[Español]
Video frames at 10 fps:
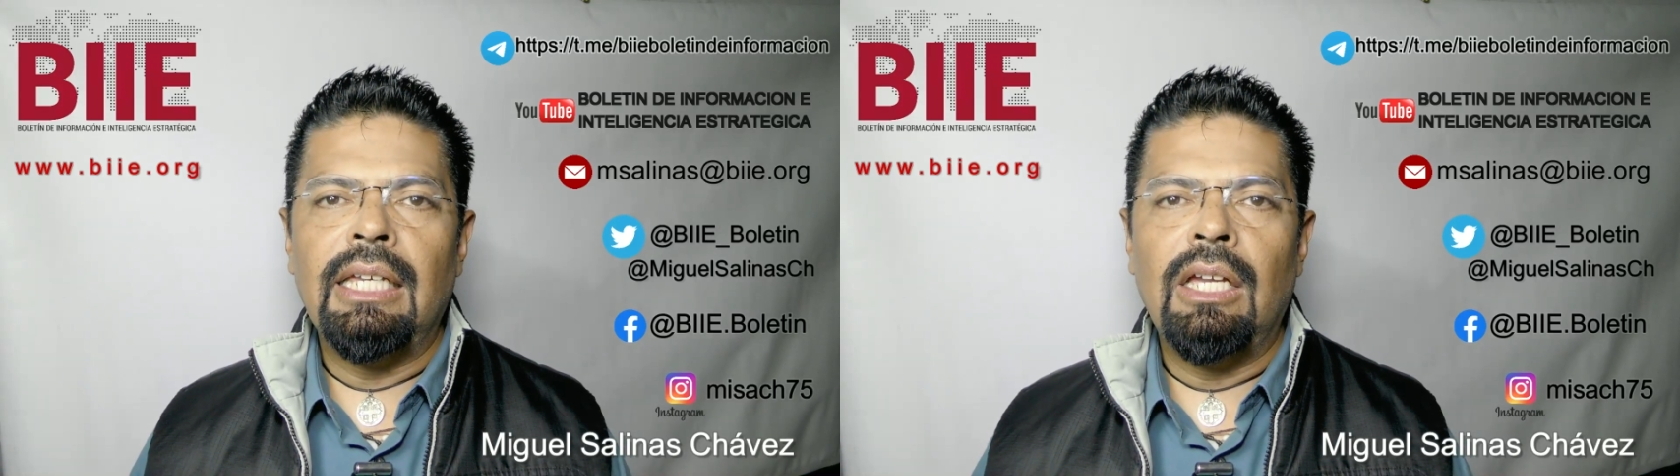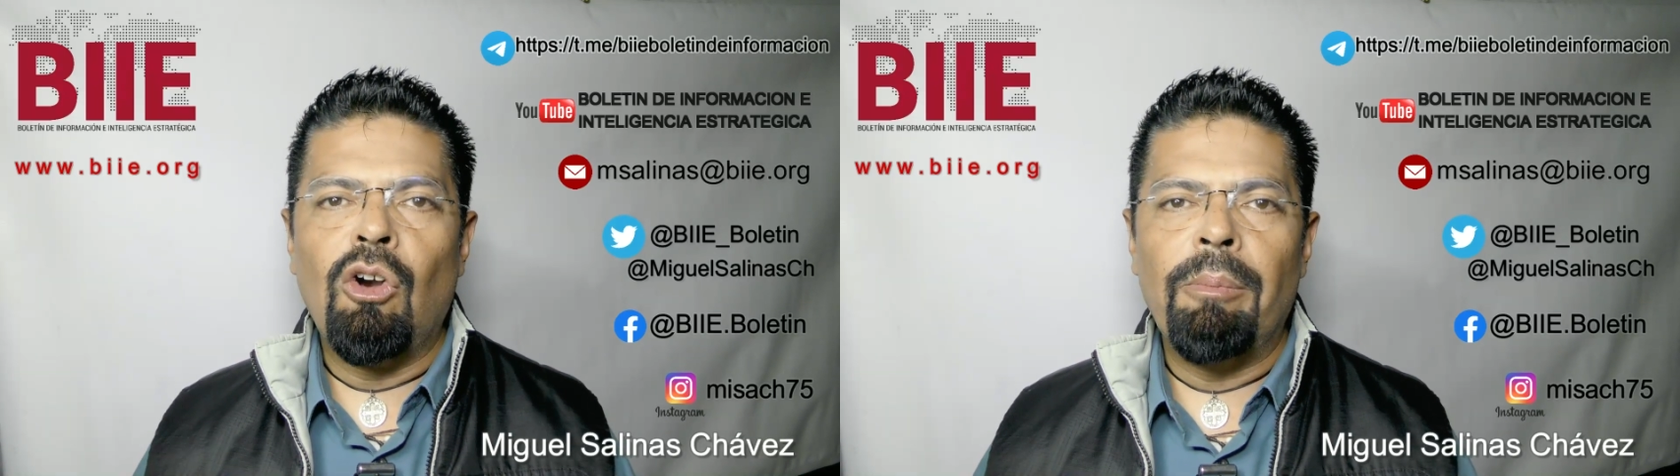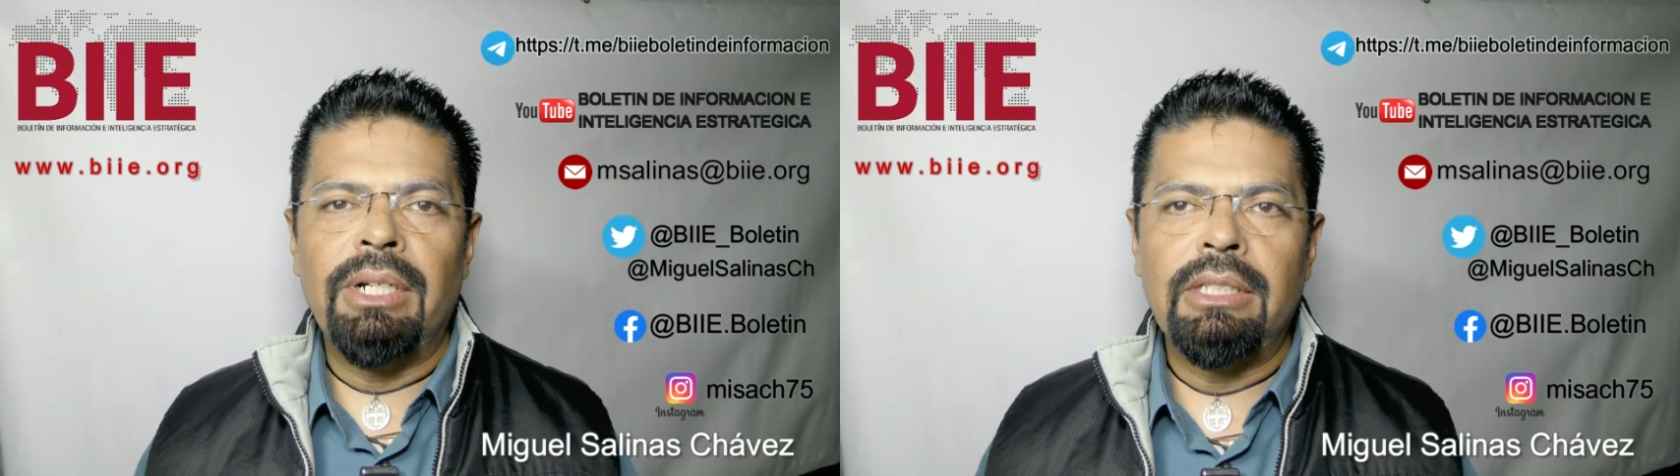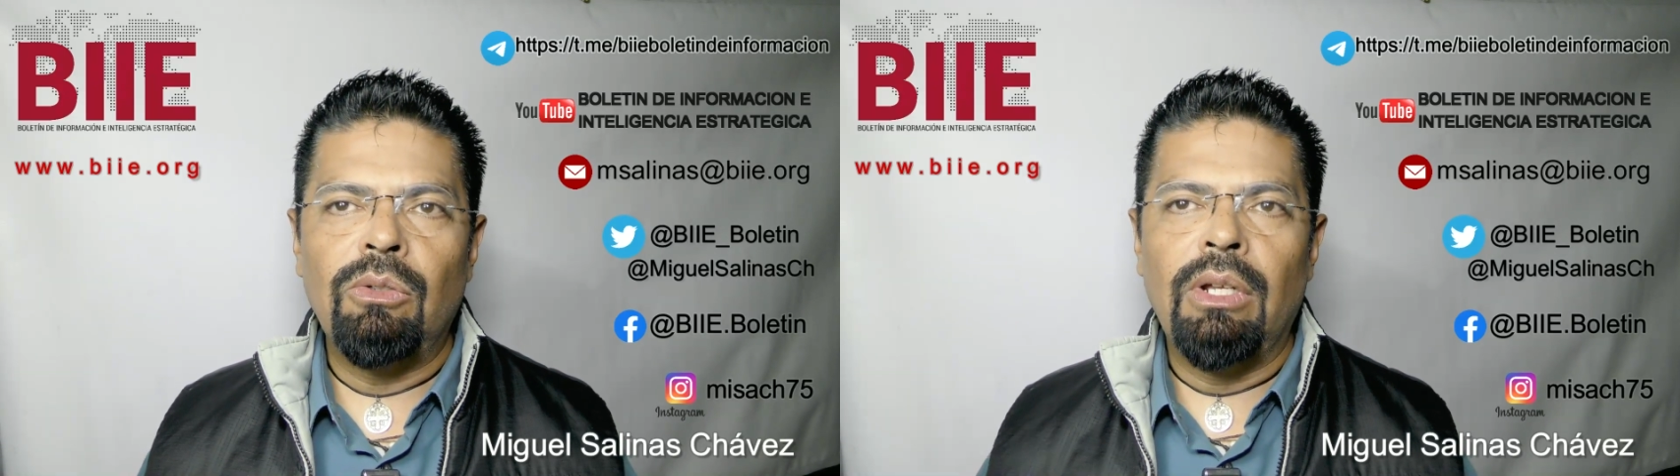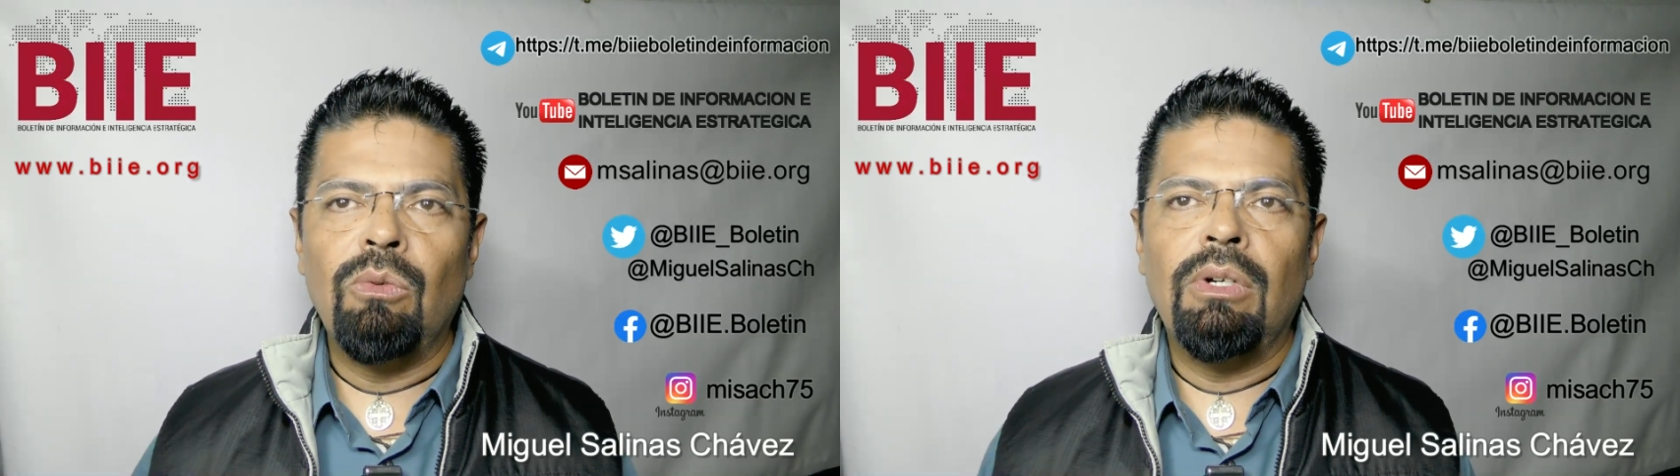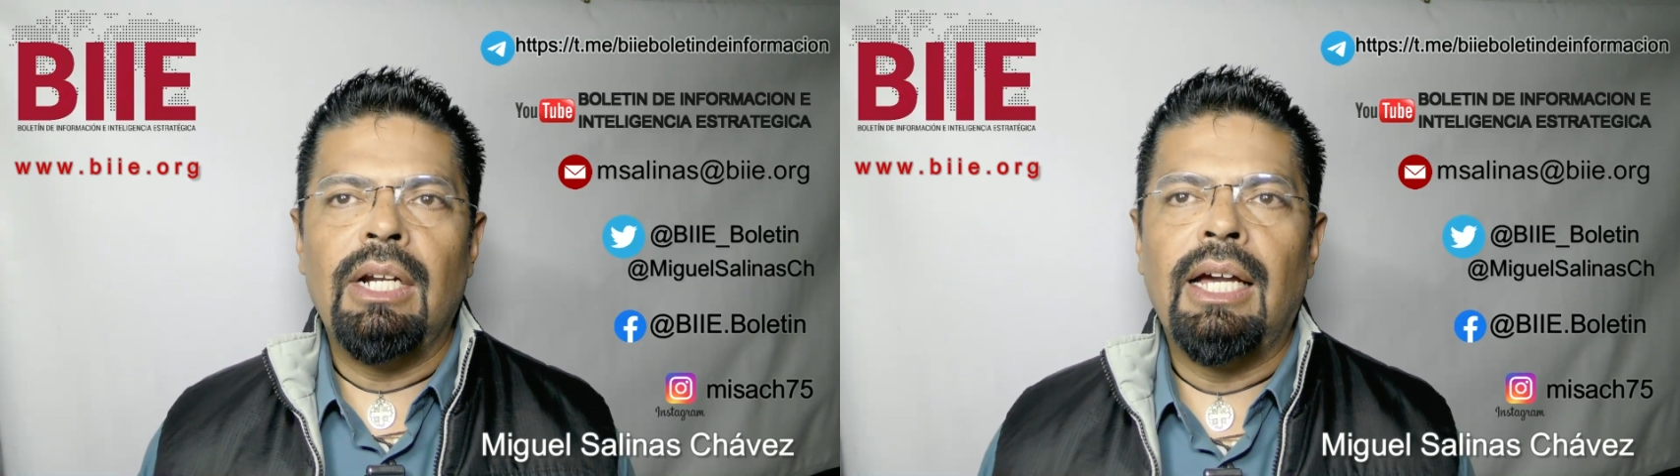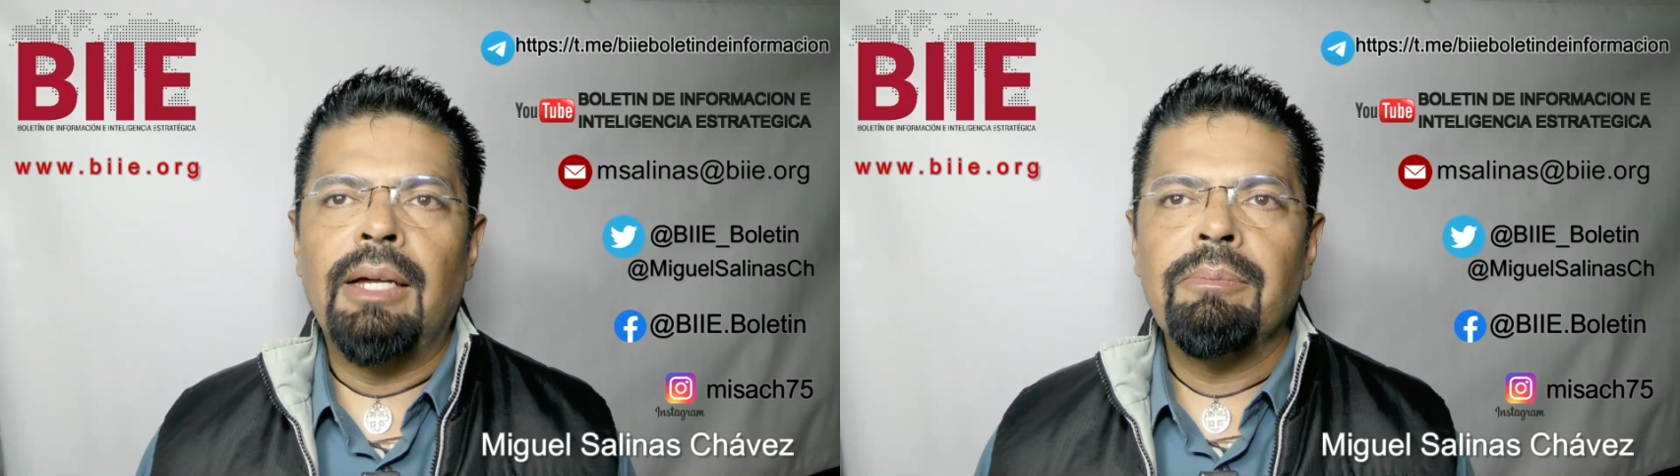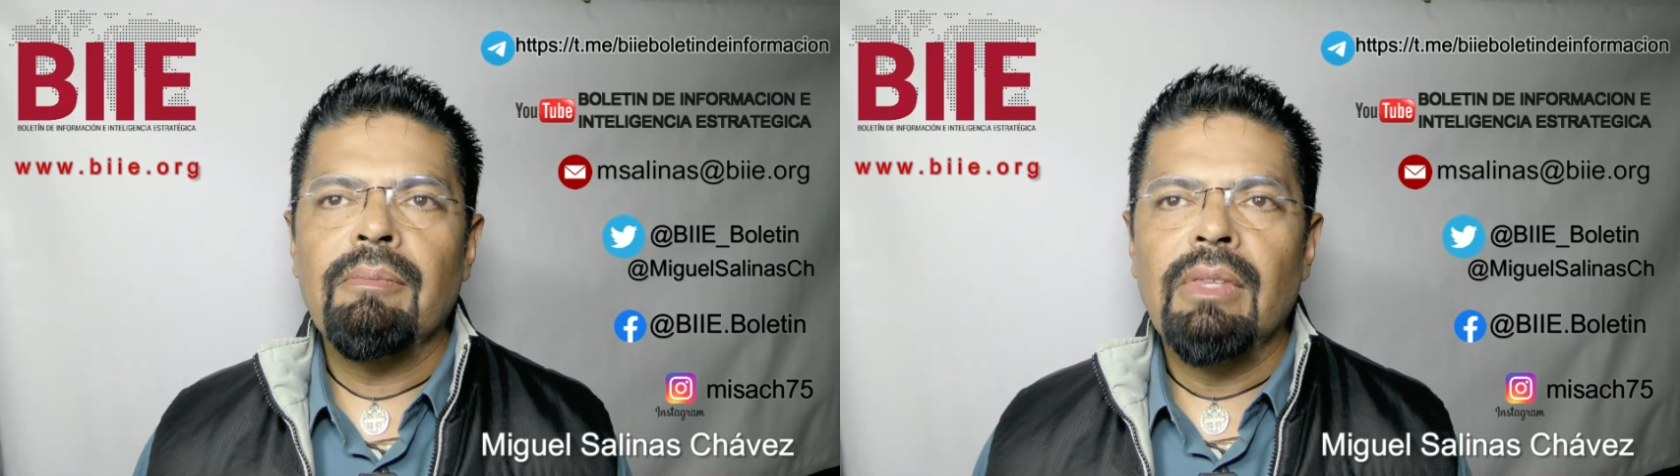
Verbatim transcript: y convertirlo en una